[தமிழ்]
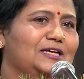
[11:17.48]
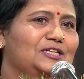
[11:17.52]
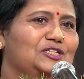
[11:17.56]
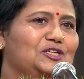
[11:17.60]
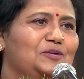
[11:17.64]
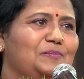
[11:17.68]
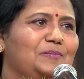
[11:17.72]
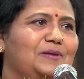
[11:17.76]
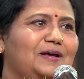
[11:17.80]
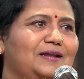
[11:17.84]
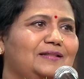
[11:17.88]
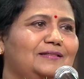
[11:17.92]

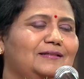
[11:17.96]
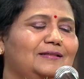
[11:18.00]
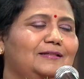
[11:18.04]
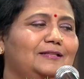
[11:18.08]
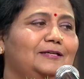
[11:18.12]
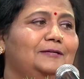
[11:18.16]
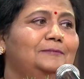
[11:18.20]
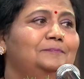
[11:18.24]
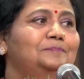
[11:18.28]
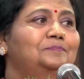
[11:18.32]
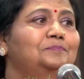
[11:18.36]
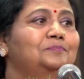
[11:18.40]
கஷ்டமாக
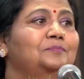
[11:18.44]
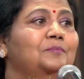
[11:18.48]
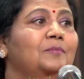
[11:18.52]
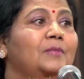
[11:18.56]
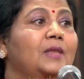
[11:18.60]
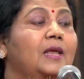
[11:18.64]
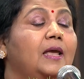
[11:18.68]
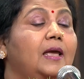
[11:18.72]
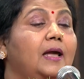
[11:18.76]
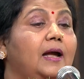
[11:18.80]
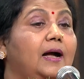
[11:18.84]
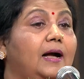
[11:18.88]
இருந்தது
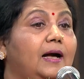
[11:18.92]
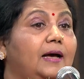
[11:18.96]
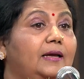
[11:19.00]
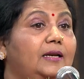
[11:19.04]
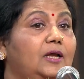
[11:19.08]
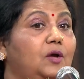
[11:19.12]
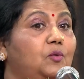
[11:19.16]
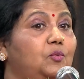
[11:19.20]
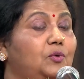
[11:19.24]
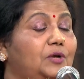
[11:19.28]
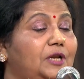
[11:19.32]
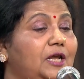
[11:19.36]

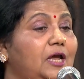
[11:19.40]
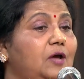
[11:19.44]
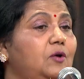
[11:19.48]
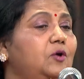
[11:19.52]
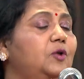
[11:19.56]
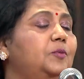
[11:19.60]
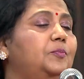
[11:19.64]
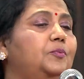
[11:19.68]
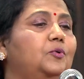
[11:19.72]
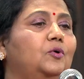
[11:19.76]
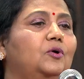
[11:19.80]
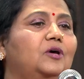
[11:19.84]
ஆனால் ஒரே
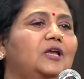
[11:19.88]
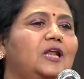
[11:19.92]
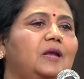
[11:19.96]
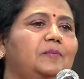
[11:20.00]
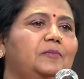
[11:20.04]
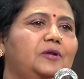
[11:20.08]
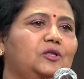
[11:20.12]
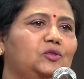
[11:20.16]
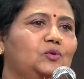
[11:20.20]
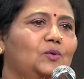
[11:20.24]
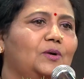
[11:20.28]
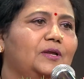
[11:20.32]
ஒரு
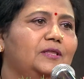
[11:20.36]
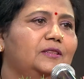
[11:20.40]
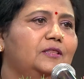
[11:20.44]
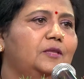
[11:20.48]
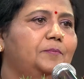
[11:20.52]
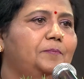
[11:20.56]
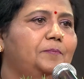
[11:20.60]
ப்ரோக்ராம் நான் தொடர்ந்து